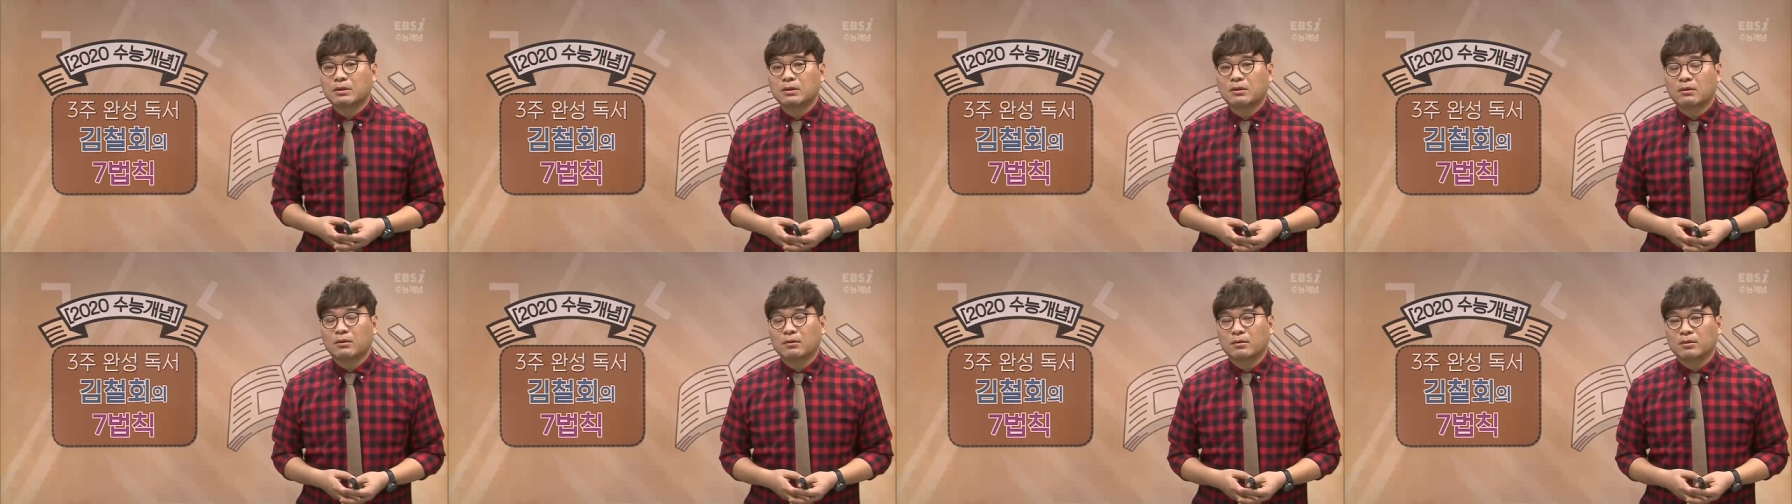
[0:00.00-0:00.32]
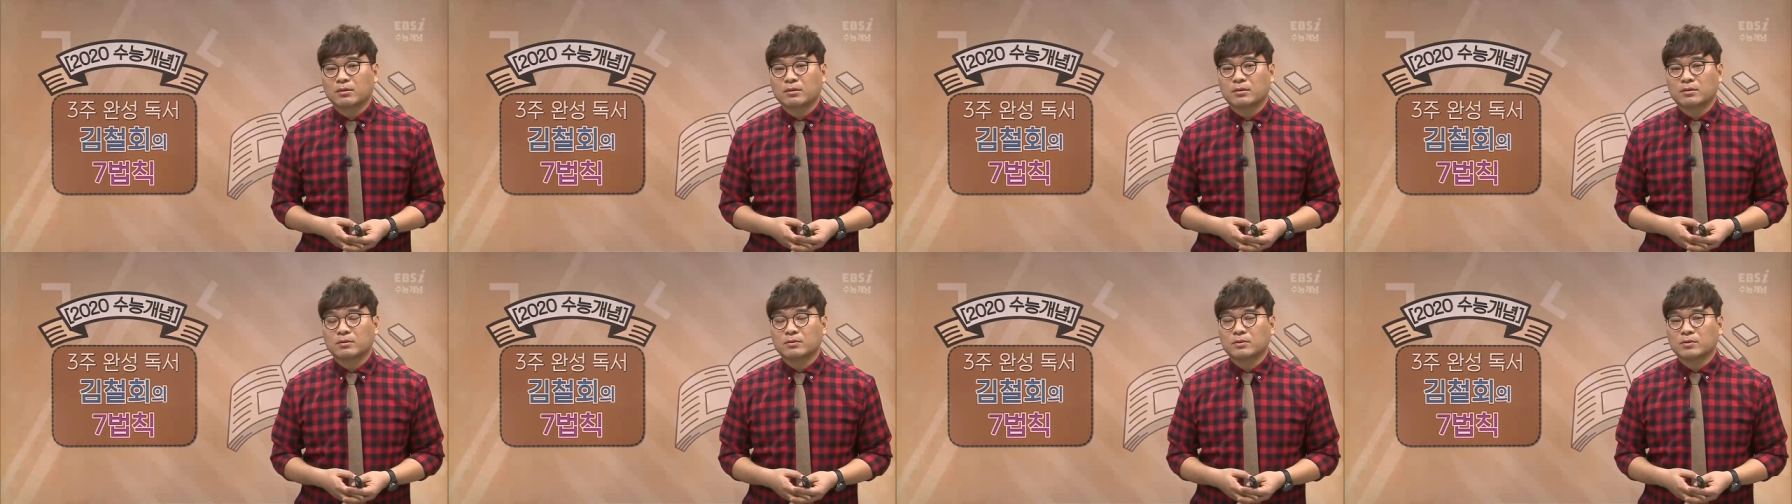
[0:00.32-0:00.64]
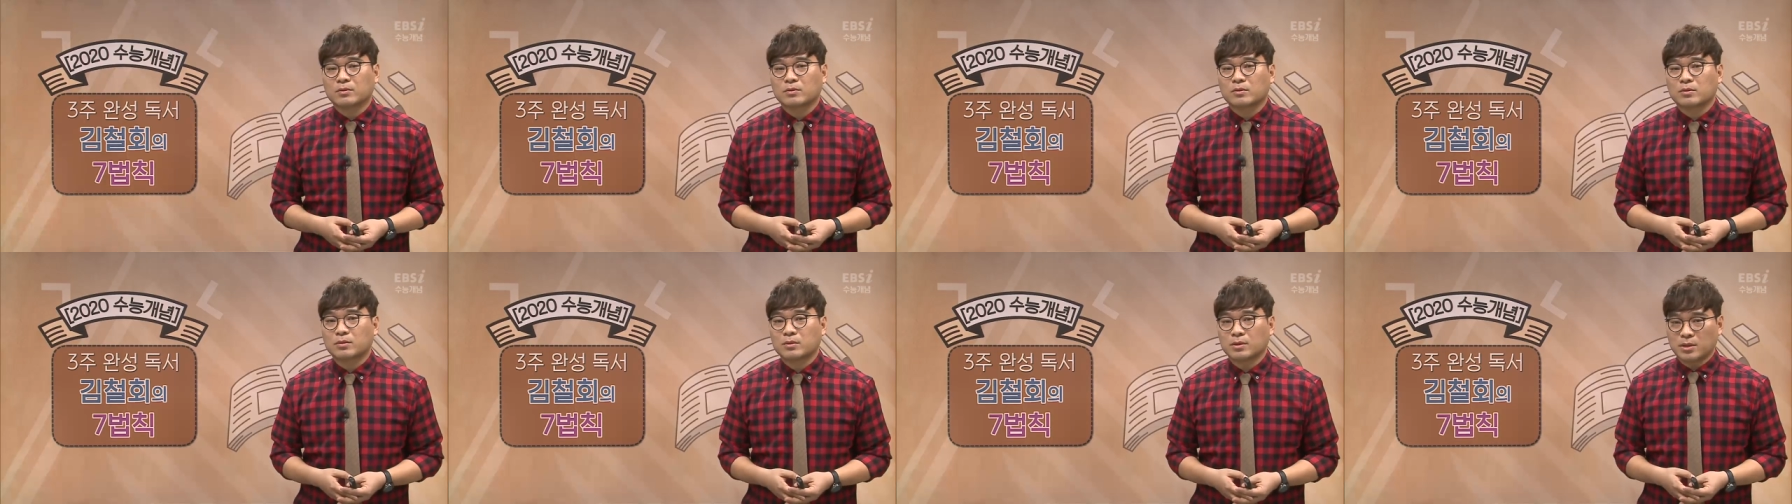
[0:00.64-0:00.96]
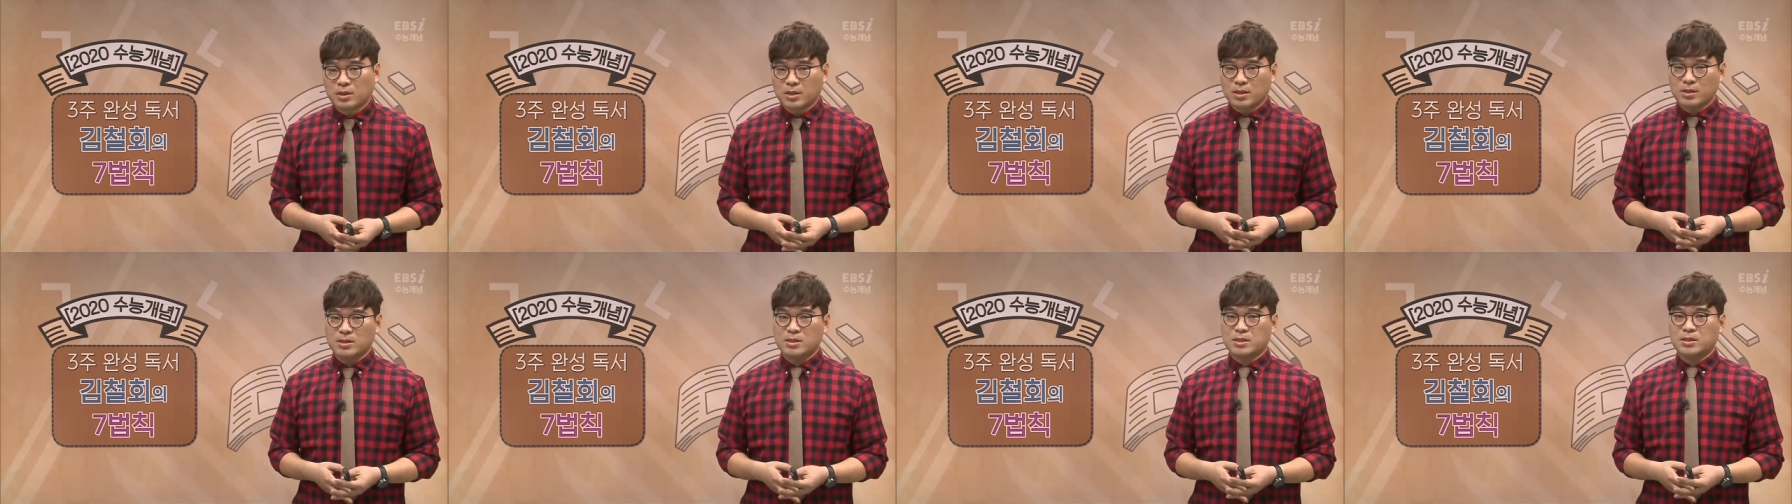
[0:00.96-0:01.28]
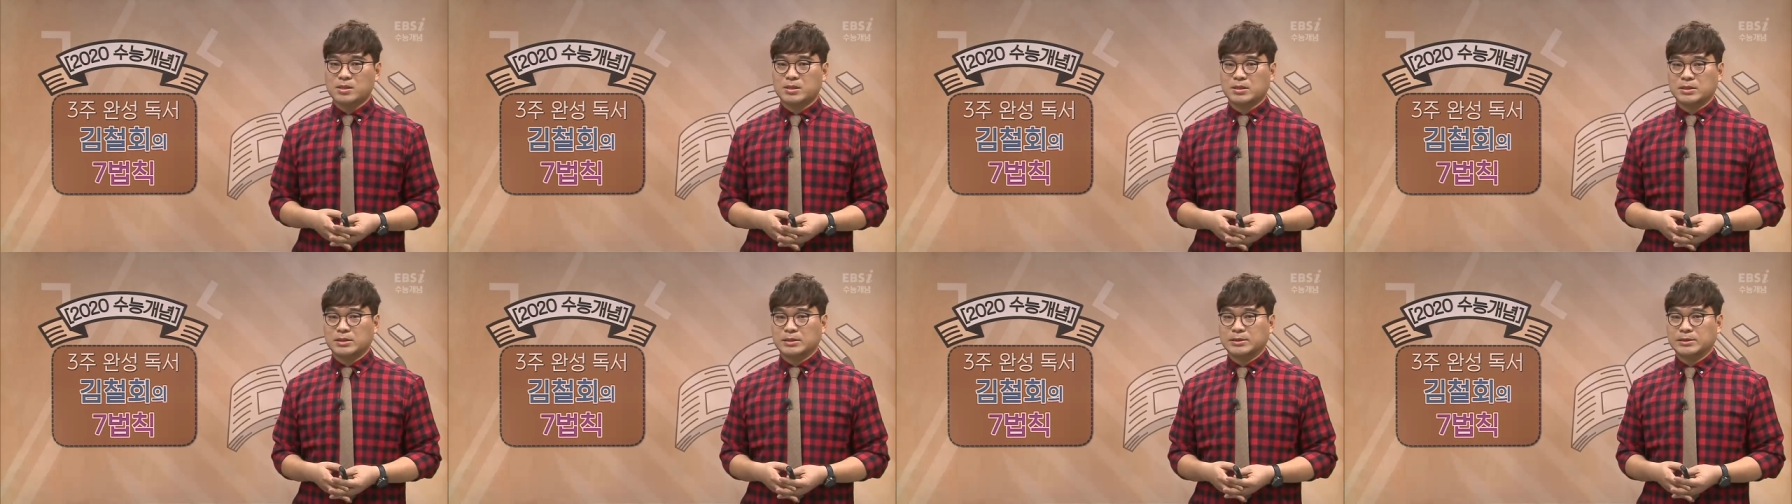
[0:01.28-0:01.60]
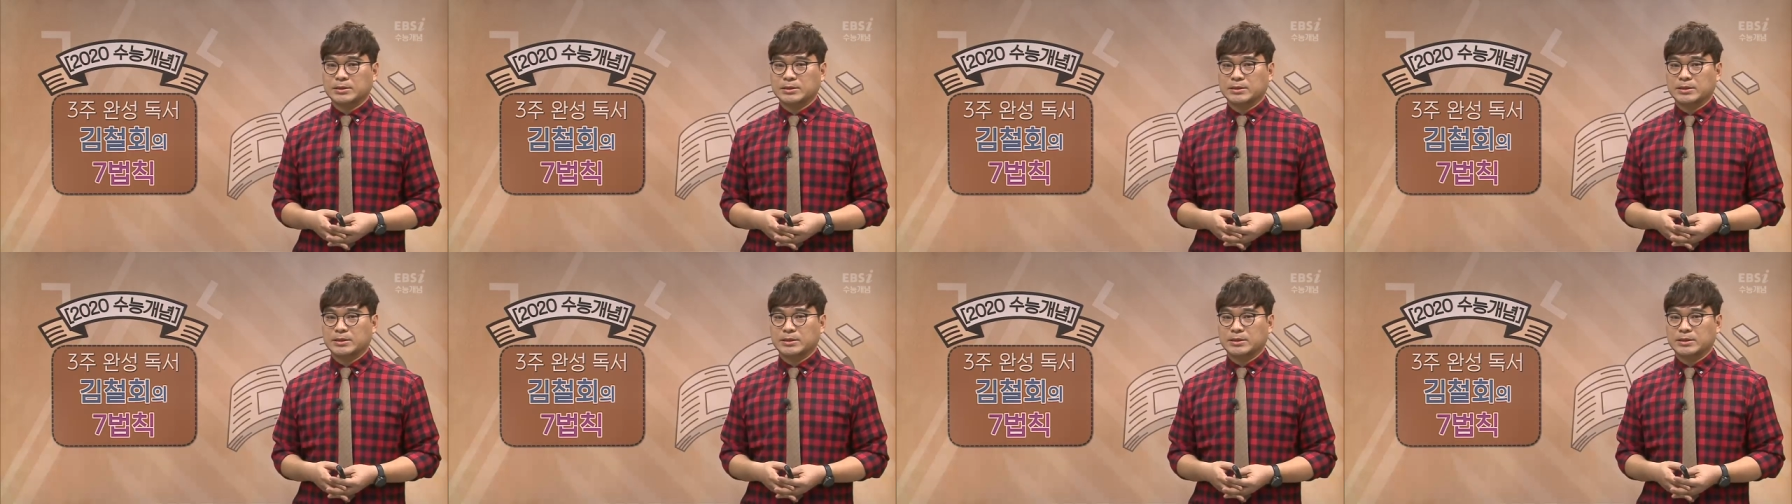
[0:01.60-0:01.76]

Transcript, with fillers: 어, 그런 콘텐츠,